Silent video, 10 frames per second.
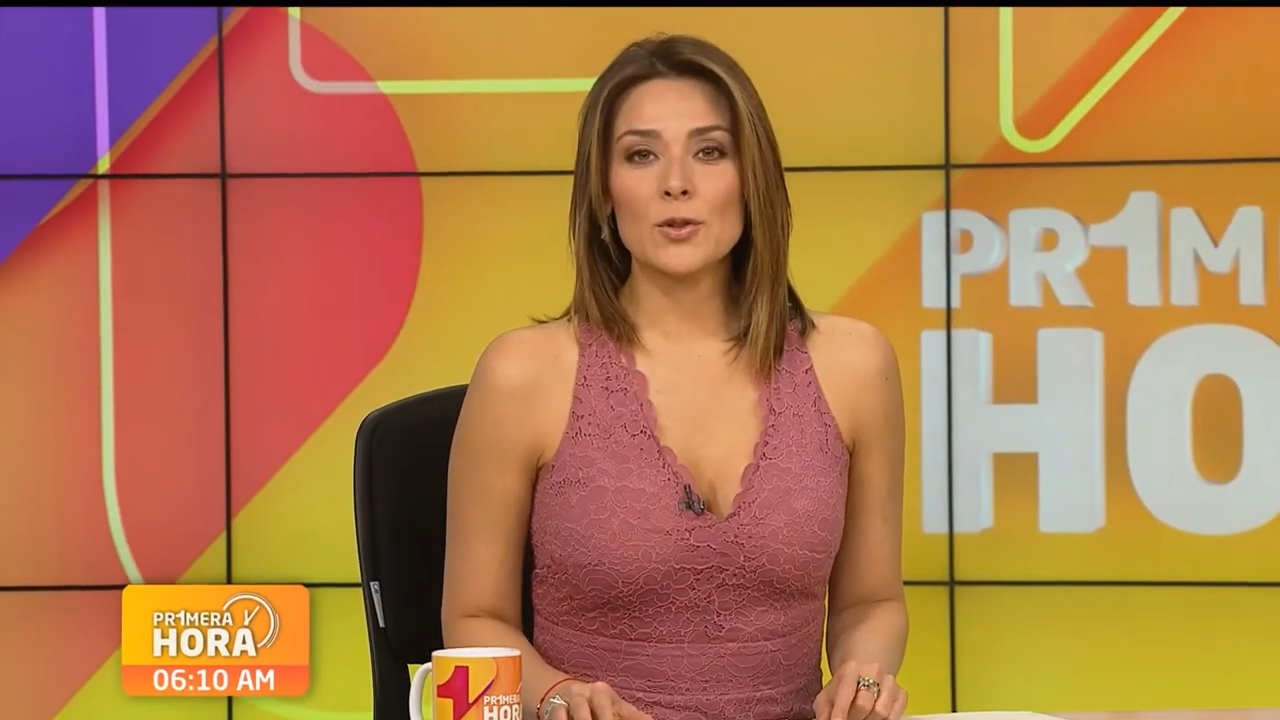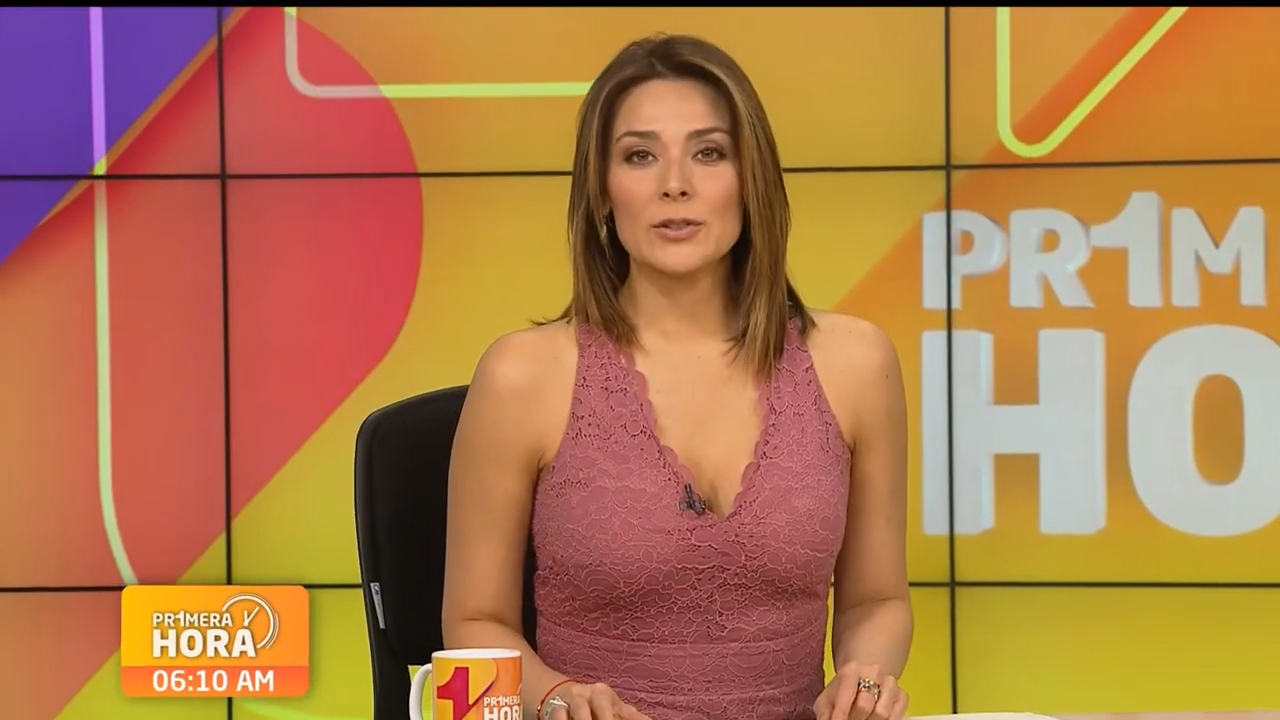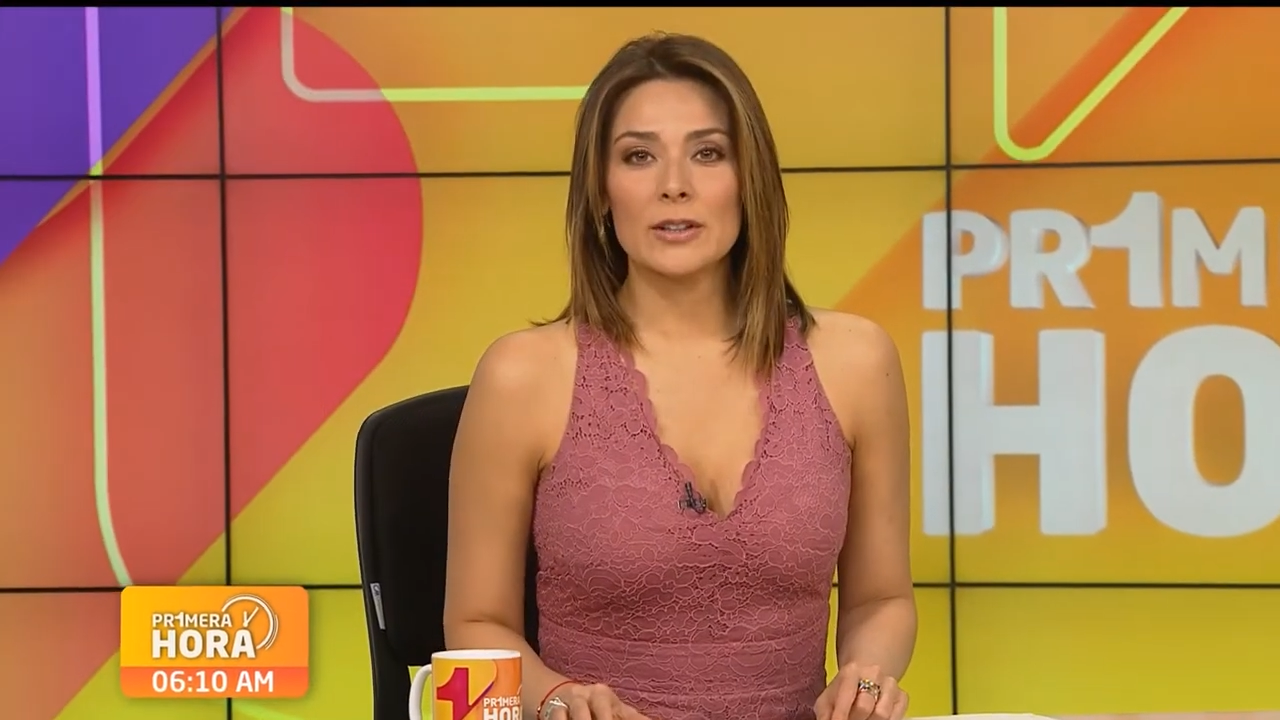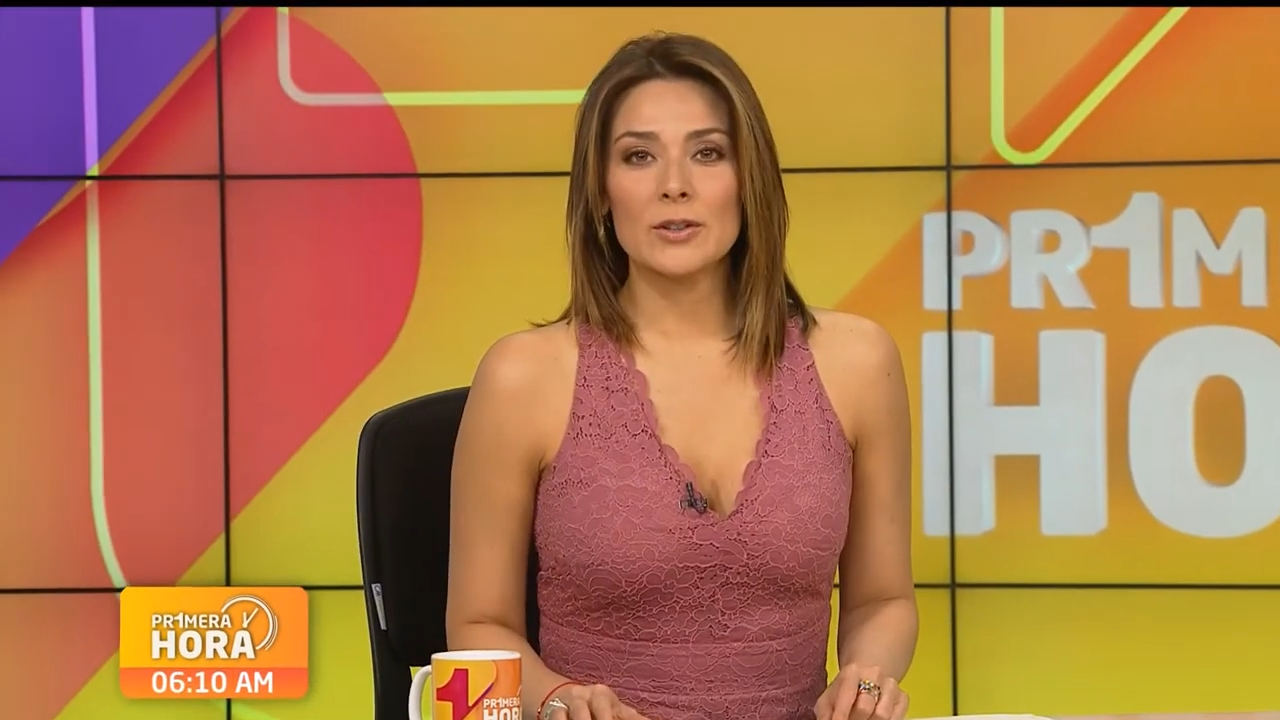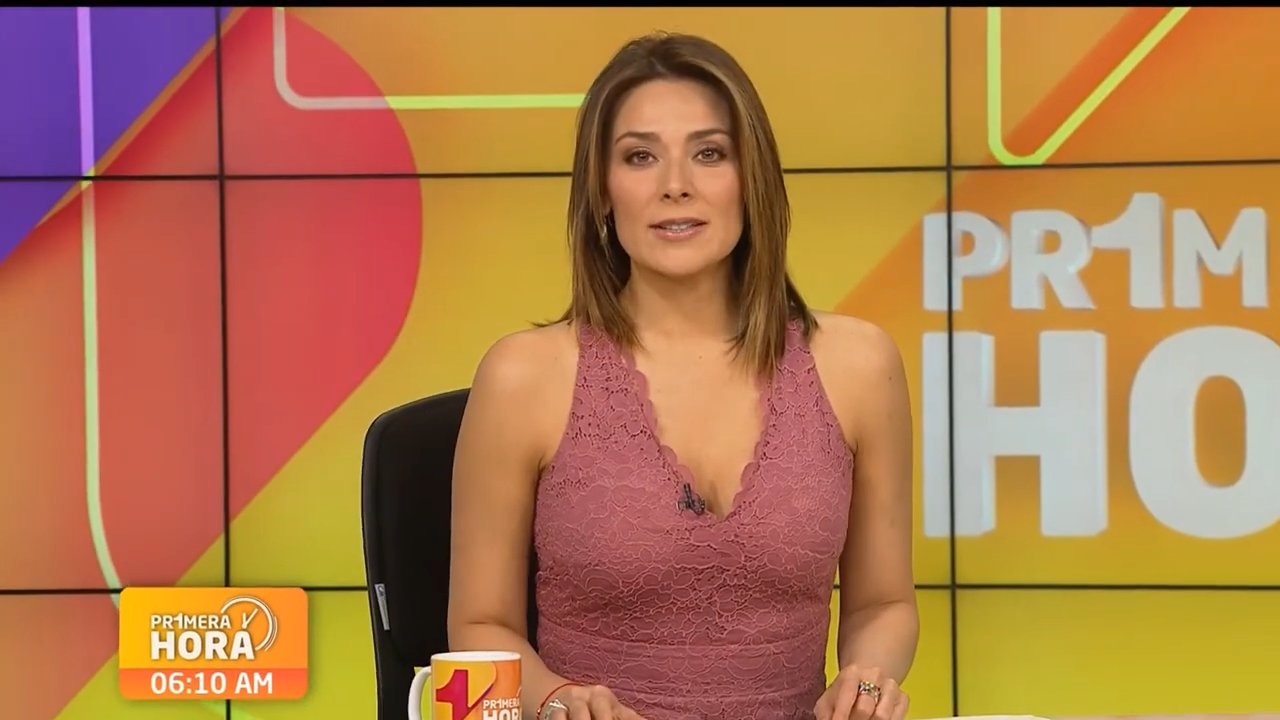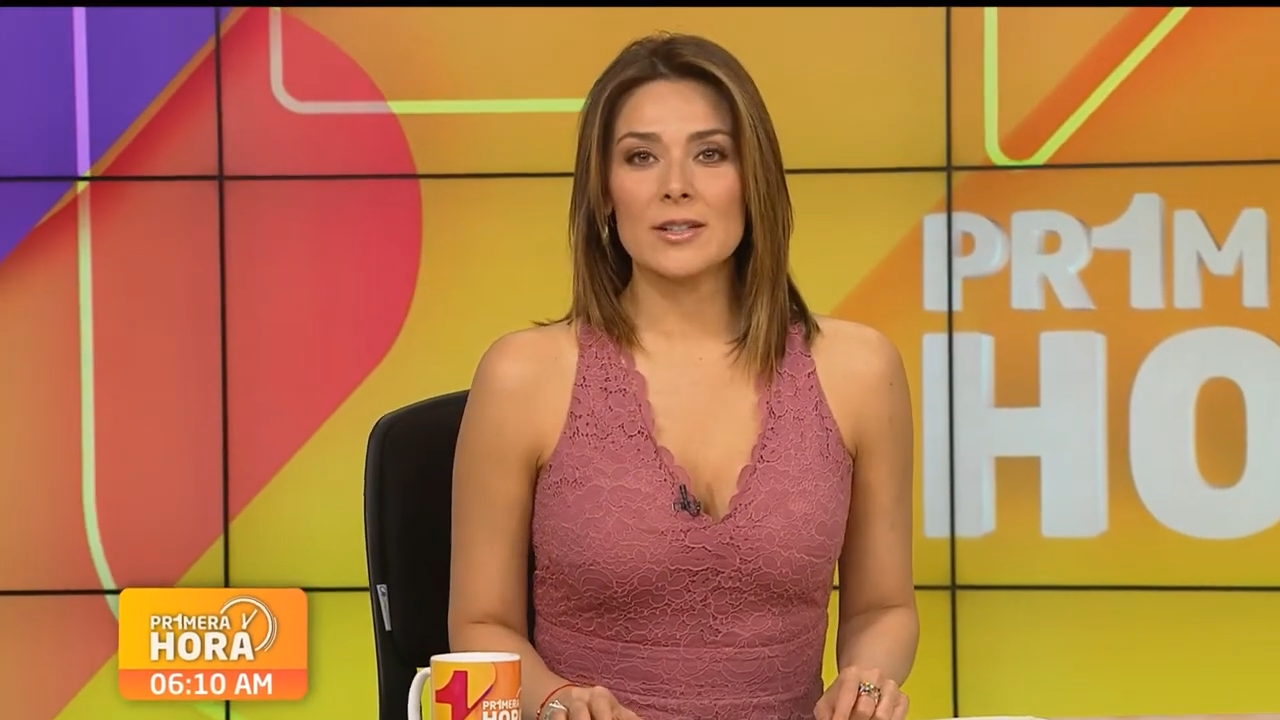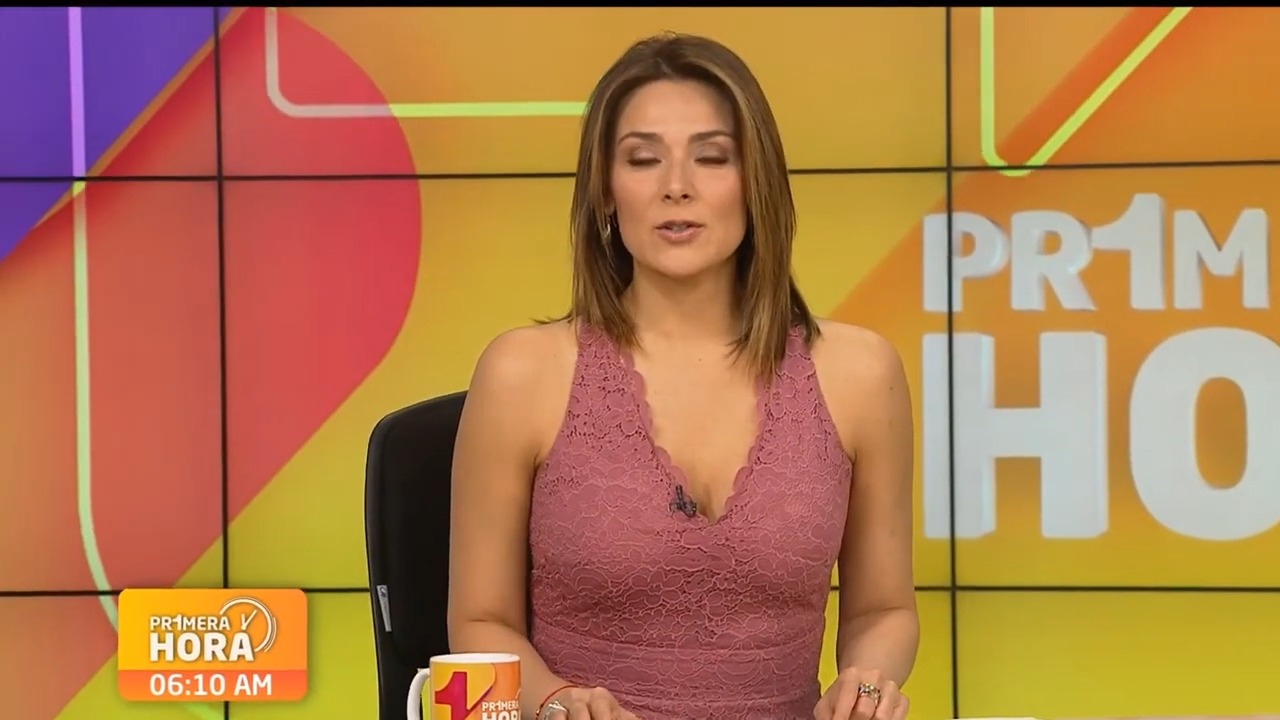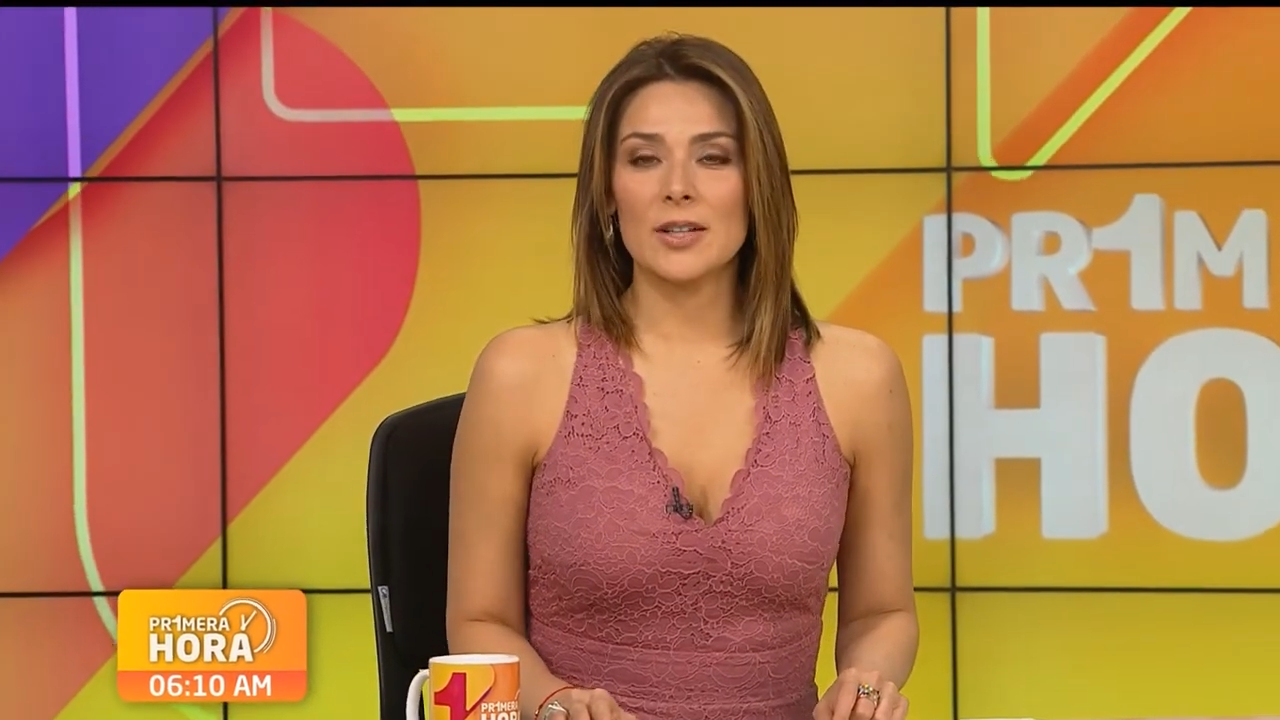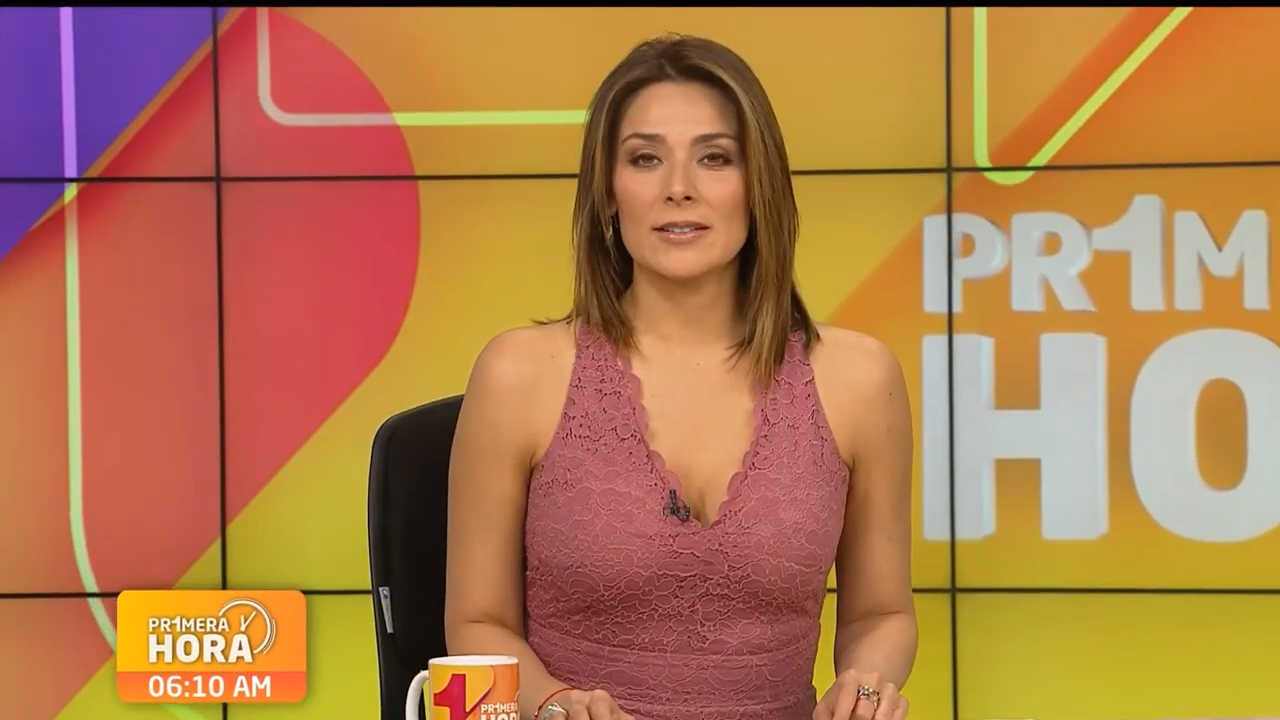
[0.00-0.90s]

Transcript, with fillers: contándoles que los